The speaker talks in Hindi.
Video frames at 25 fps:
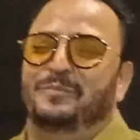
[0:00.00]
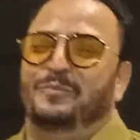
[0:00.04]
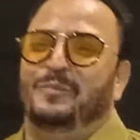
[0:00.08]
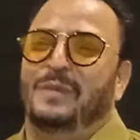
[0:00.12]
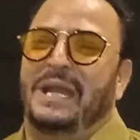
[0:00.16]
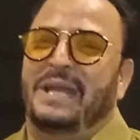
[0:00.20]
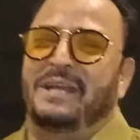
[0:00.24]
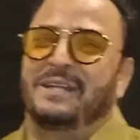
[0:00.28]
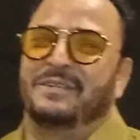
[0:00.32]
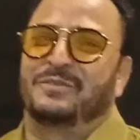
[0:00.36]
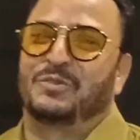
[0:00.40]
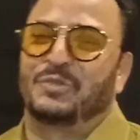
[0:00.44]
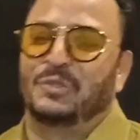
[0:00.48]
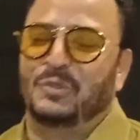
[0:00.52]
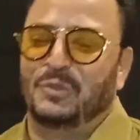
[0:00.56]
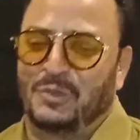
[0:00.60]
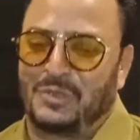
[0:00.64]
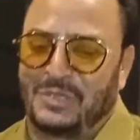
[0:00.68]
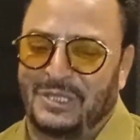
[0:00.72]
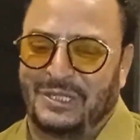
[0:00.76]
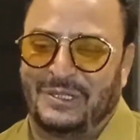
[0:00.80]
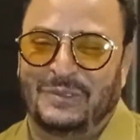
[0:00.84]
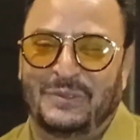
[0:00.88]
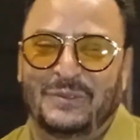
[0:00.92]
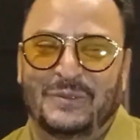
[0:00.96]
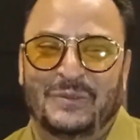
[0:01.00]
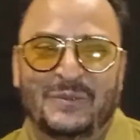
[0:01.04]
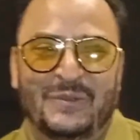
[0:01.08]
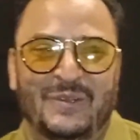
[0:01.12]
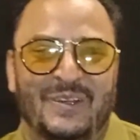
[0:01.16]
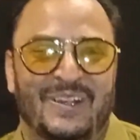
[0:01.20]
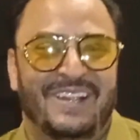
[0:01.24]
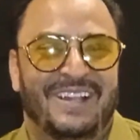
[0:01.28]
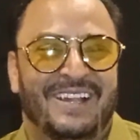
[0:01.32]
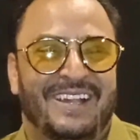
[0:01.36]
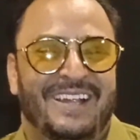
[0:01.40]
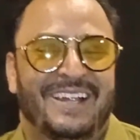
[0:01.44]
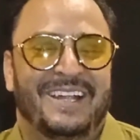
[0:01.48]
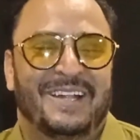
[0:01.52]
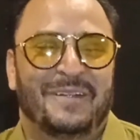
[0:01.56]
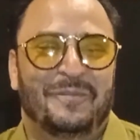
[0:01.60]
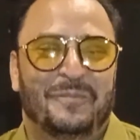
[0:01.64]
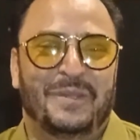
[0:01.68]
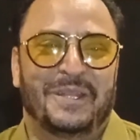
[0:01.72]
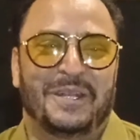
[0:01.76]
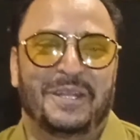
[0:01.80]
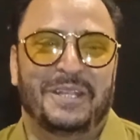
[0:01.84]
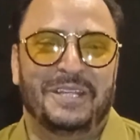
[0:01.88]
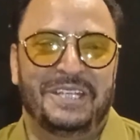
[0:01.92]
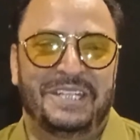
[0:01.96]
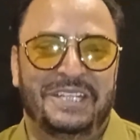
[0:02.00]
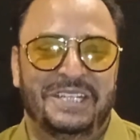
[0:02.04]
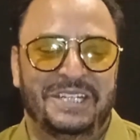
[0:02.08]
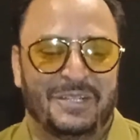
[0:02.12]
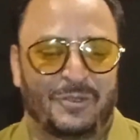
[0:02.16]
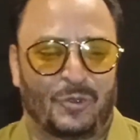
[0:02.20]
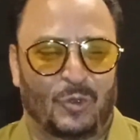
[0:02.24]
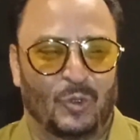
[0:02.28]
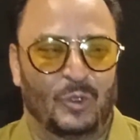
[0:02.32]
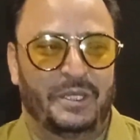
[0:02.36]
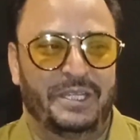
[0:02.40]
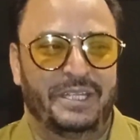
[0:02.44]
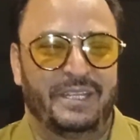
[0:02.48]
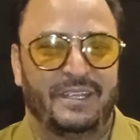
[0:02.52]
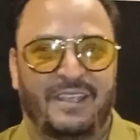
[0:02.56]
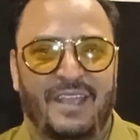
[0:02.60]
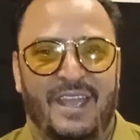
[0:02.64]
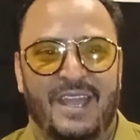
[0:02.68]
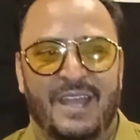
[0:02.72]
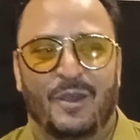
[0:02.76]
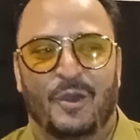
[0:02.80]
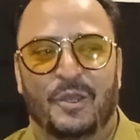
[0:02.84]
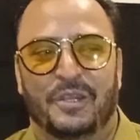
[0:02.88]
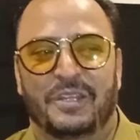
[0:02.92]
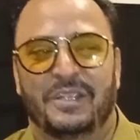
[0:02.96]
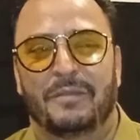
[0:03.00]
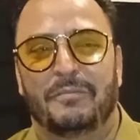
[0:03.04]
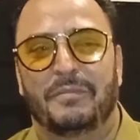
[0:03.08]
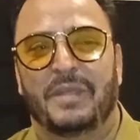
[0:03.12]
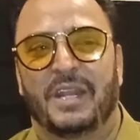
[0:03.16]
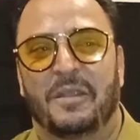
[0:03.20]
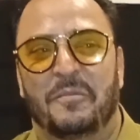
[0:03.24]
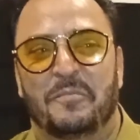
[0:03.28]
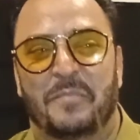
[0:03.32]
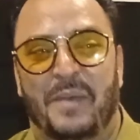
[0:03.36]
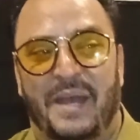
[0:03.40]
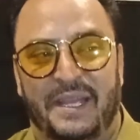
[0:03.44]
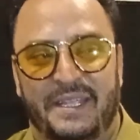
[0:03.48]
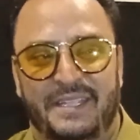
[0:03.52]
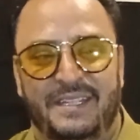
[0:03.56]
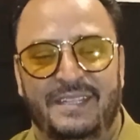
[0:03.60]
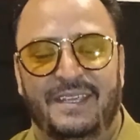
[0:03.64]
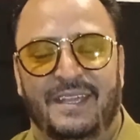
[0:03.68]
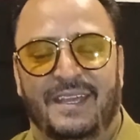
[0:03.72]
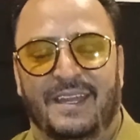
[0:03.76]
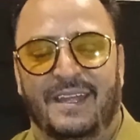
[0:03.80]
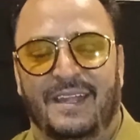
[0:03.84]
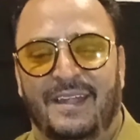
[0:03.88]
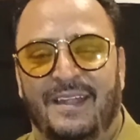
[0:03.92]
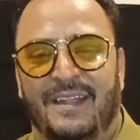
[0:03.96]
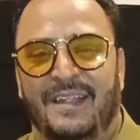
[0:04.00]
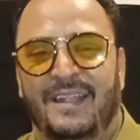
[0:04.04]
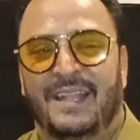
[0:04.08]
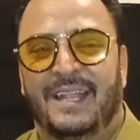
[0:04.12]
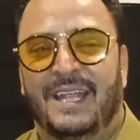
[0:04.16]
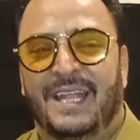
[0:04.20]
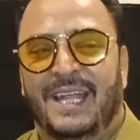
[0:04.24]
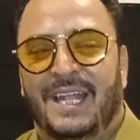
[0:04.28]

मैं सुनता हूँ मेरे ही कुलीग हैं और ये मेरे भाई हैं